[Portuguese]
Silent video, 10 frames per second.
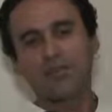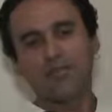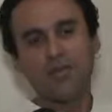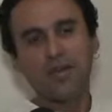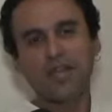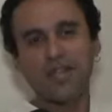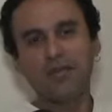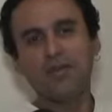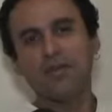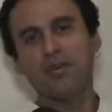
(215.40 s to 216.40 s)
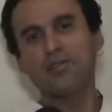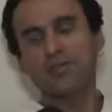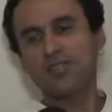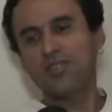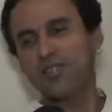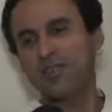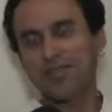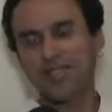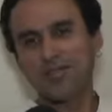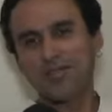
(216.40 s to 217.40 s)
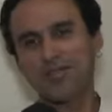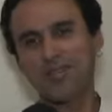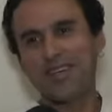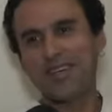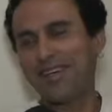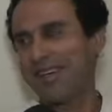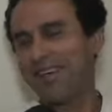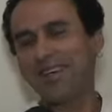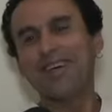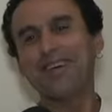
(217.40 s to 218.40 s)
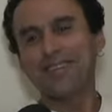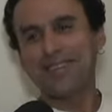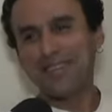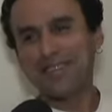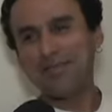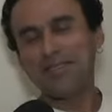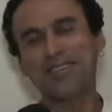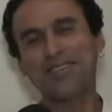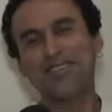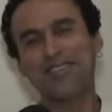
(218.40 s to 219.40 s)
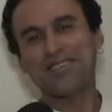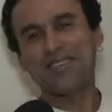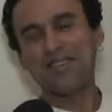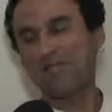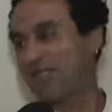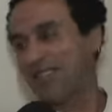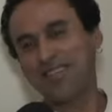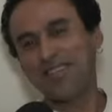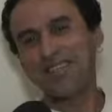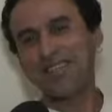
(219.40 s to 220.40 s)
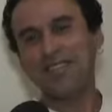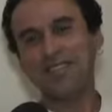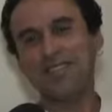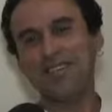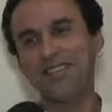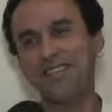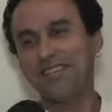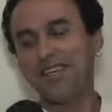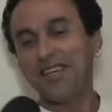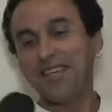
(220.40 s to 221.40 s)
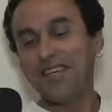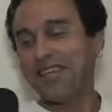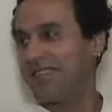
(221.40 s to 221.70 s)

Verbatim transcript: Fabela, que memória prodigiosa a sua. É exatamente isso. É, foi inesquecível. Eles. ela